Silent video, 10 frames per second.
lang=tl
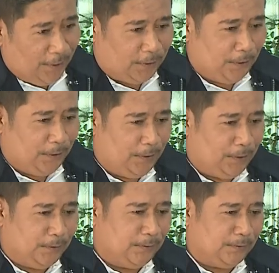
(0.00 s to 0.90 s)

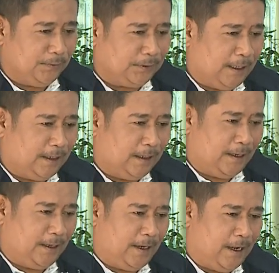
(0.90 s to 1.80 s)
So, kung
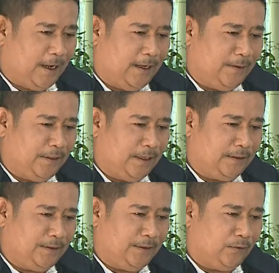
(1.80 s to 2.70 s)
talaga, alam
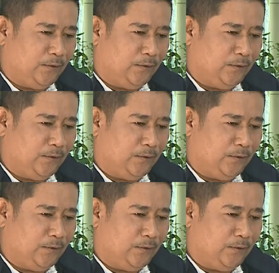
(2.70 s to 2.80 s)
natin yan,